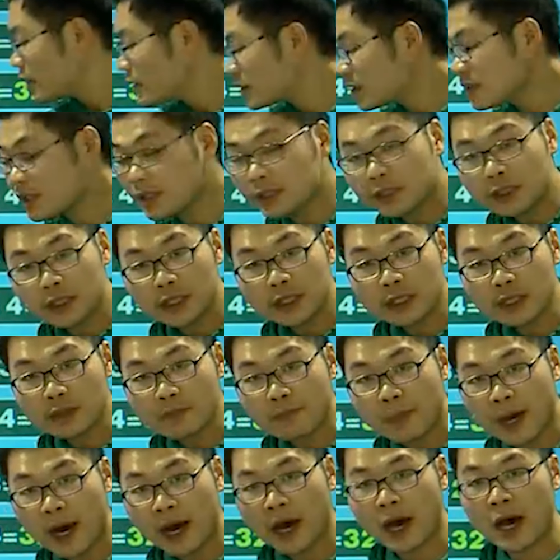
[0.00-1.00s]
七
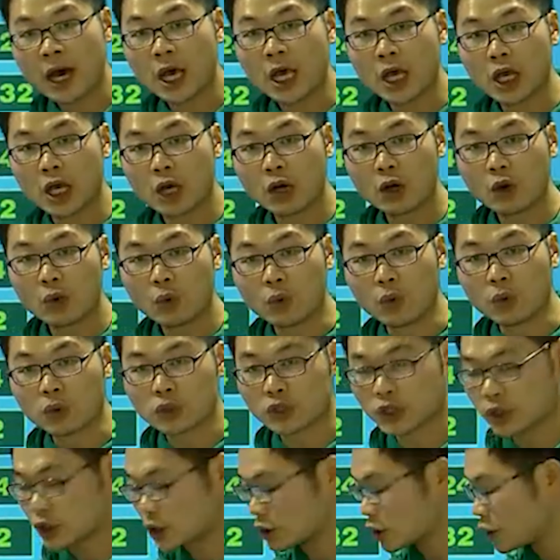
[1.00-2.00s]
八五
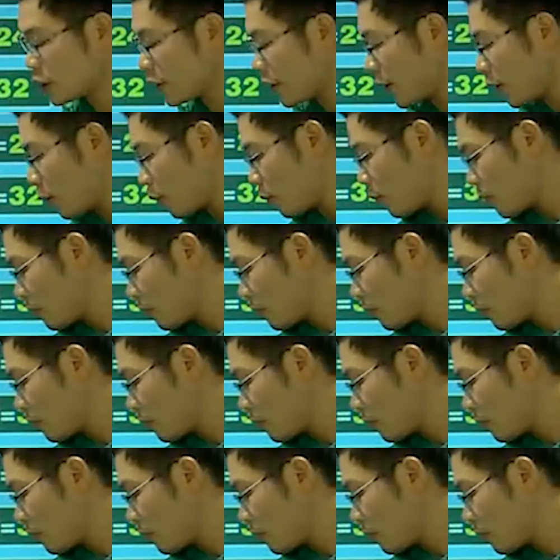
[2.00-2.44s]
十六，